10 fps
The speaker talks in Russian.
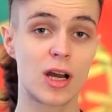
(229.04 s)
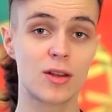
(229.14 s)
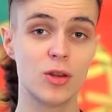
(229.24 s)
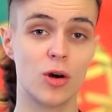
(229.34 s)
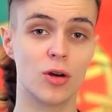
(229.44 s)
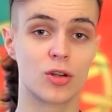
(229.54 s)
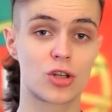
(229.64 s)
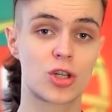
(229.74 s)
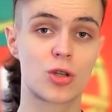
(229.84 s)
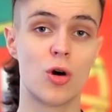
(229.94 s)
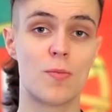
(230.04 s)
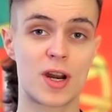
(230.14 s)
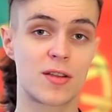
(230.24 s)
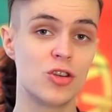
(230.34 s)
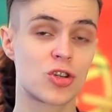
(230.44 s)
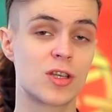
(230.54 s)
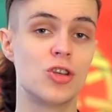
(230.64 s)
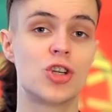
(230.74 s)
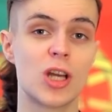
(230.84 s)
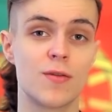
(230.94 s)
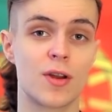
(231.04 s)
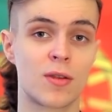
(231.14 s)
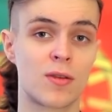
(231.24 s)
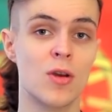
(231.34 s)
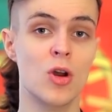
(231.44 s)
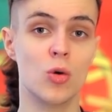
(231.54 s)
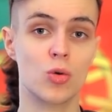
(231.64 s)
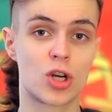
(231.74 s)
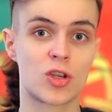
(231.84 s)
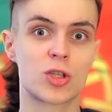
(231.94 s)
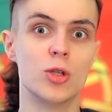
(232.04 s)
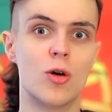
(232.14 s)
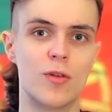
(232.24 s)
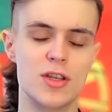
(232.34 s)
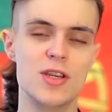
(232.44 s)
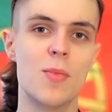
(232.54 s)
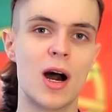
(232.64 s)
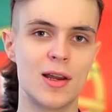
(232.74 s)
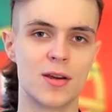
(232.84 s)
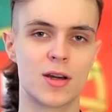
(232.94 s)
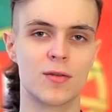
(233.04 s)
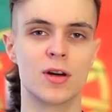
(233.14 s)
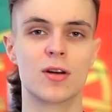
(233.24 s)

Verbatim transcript: одно, что практически четверть уже снова не маленького